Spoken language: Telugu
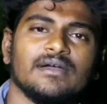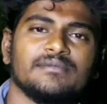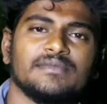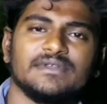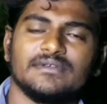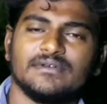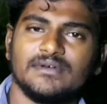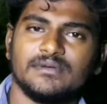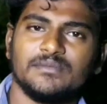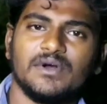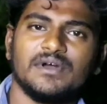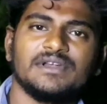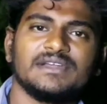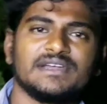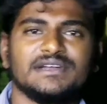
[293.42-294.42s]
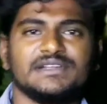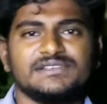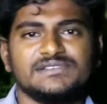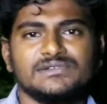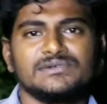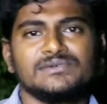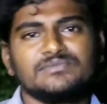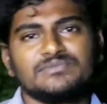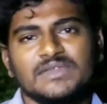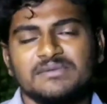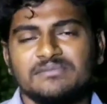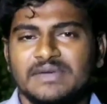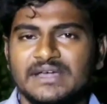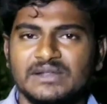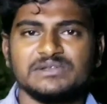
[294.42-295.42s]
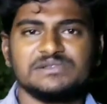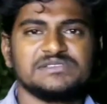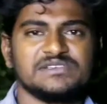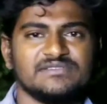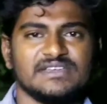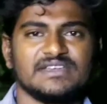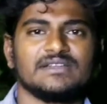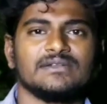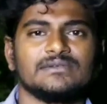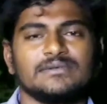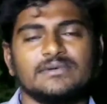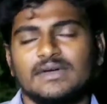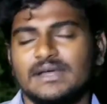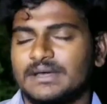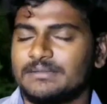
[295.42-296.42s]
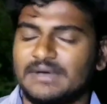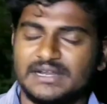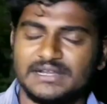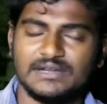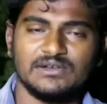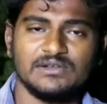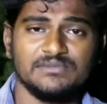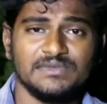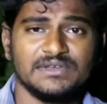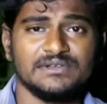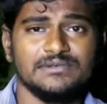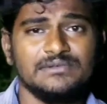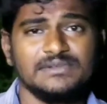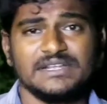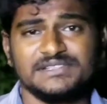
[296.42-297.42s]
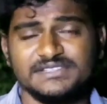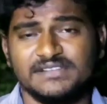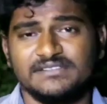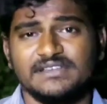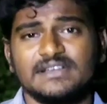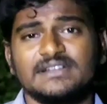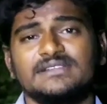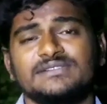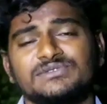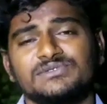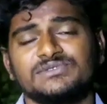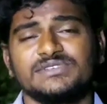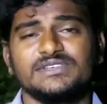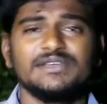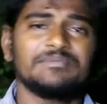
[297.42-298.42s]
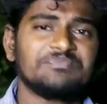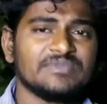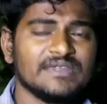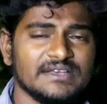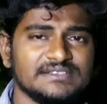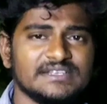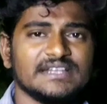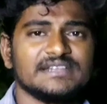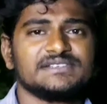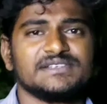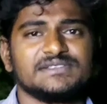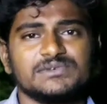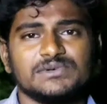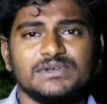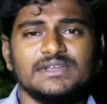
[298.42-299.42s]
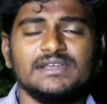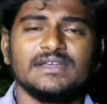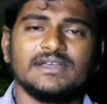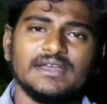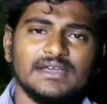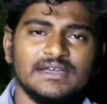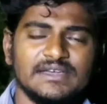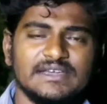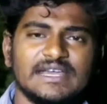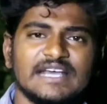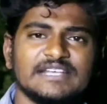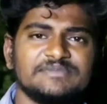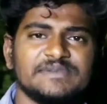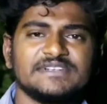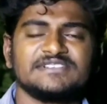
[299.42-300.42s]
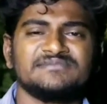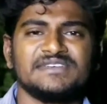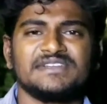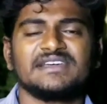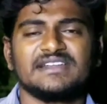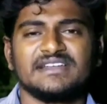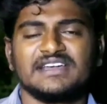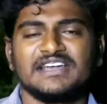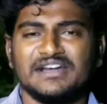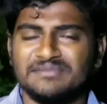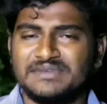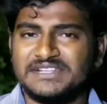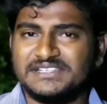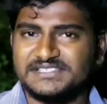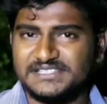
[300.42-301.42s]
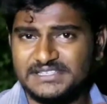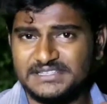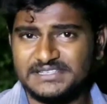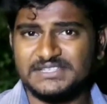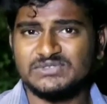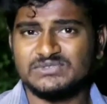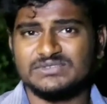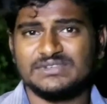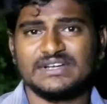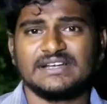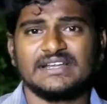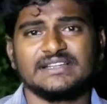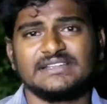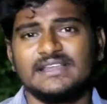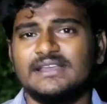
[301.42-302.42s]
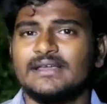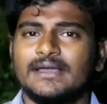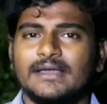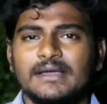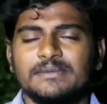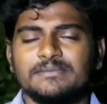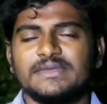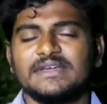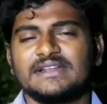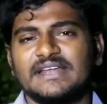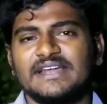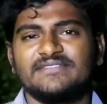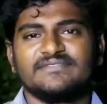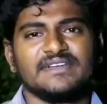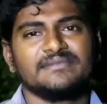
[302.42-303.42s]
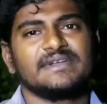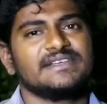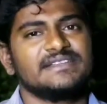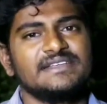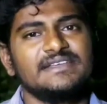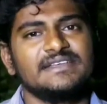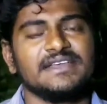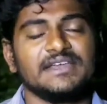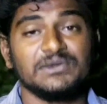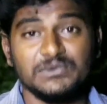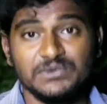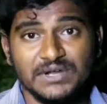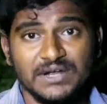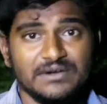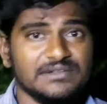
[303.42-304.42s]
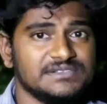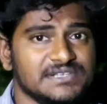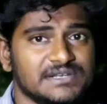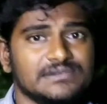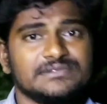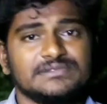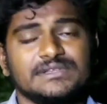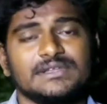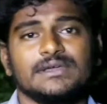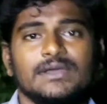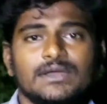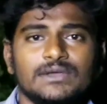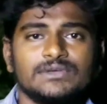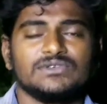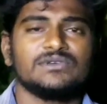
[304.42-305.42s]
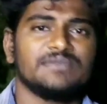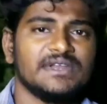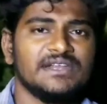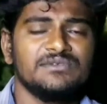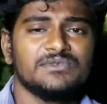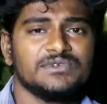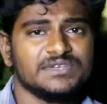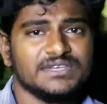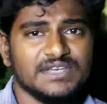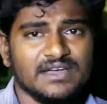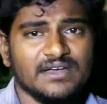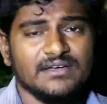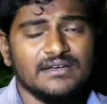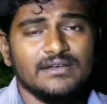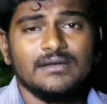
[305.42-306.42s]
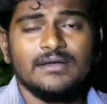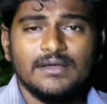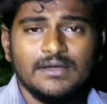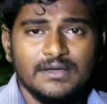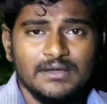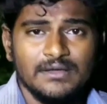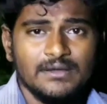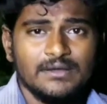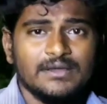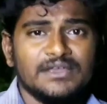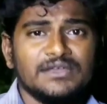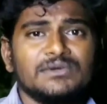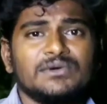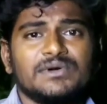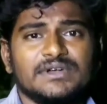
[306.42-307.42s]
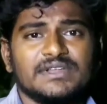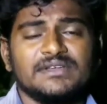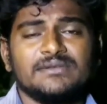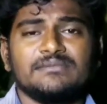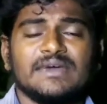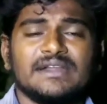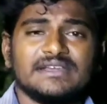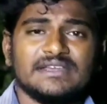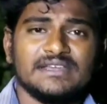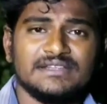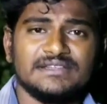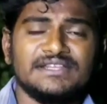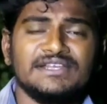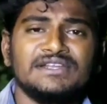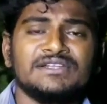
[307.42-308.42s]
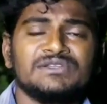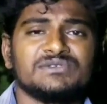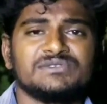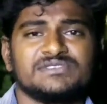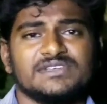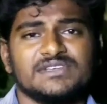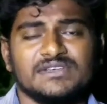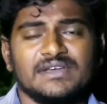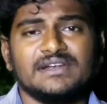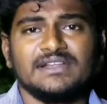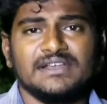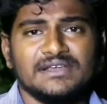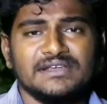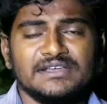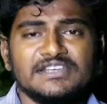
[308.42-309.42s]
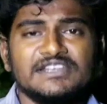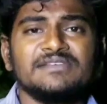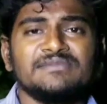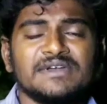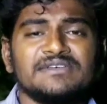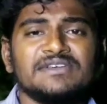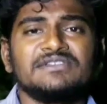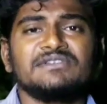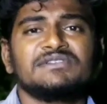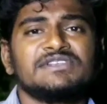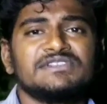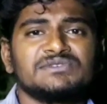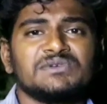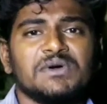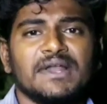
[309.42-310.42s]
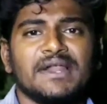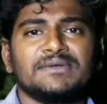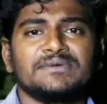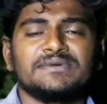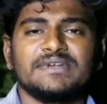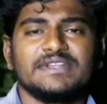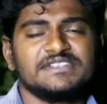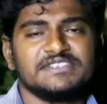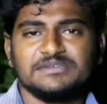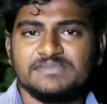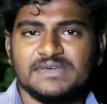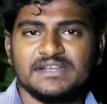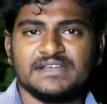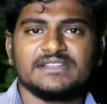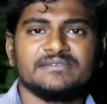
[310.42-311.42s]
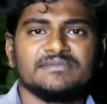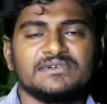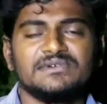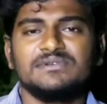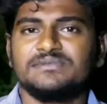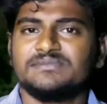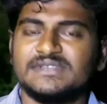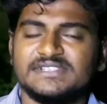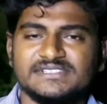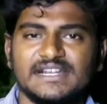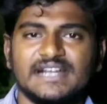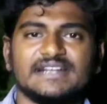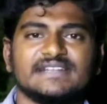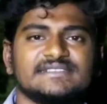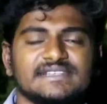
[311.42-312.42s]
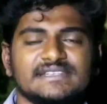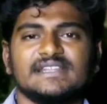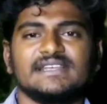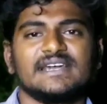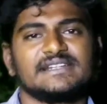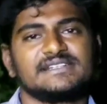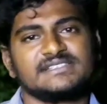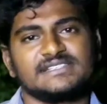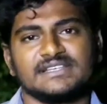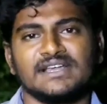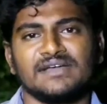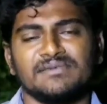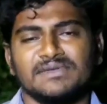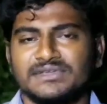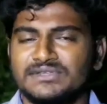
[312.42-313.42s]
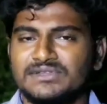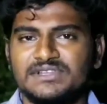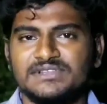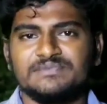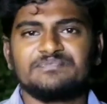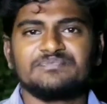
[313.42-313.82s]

ఐ మీన్ బాడీ కండిషను మైలేజ్ వచ్చే వెహికల్ మార్కెట్లో మీకు నచ్చిన వెహికల్ని చూసి సెలెక్ట్ చేసుకొని ఈ ఆస్పెక్ట్స్ని మీరు కనుక గమనించి తీసుకున్నట్లయితే మీకు లైఫ్ టైం అనేది ఎక్కువ రావడం జరుగుతుంది సో మరీ ముఖ్యంగా ఇంకోటి మనకి దీని నుంచి వచ్చే అంటే ఇది మనం ఎందుకు తీసుకోవాలనుకుంటే చెప్పాను కదా మీకు మీరు స్టార్టర్స్ అయితే ఖచ్చితంగా మీకు ఇది